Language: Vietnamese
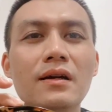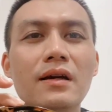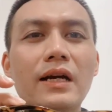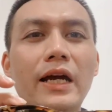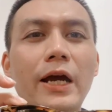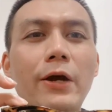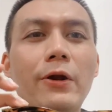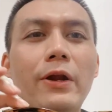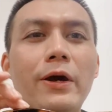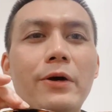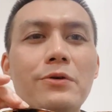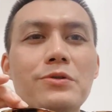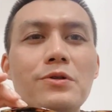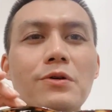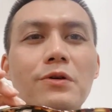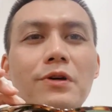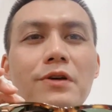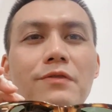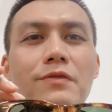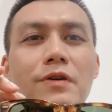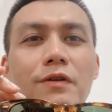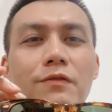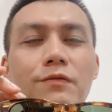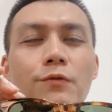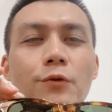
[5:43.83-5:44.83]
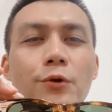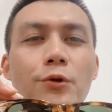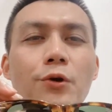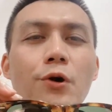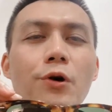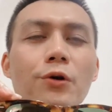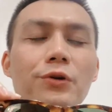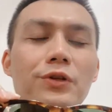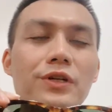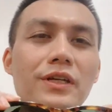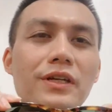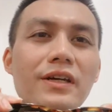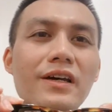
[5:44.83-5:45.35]
khéo léo trong cái việc phối
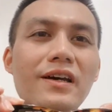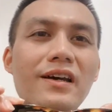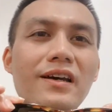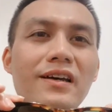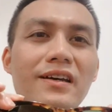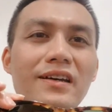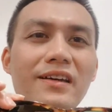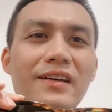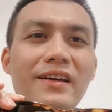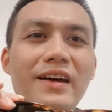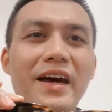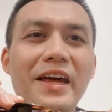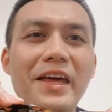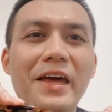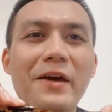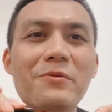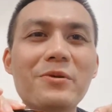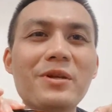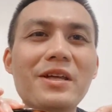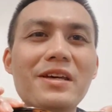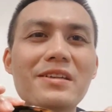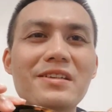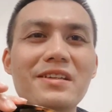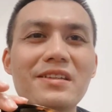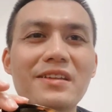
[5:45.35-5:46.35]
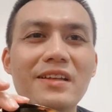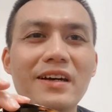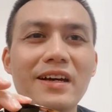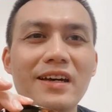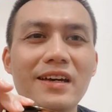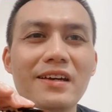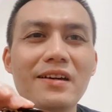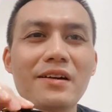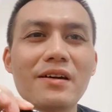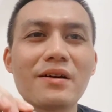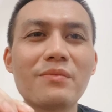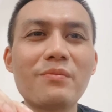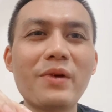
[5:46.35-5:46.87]
đồ thì anh em có thể nhìn
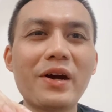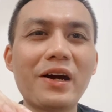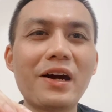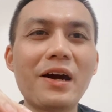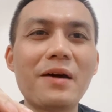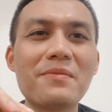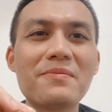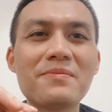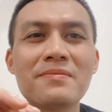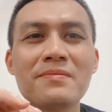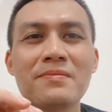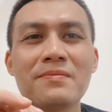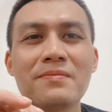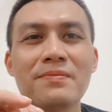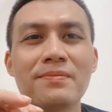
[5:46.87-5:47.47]
thấy Beckham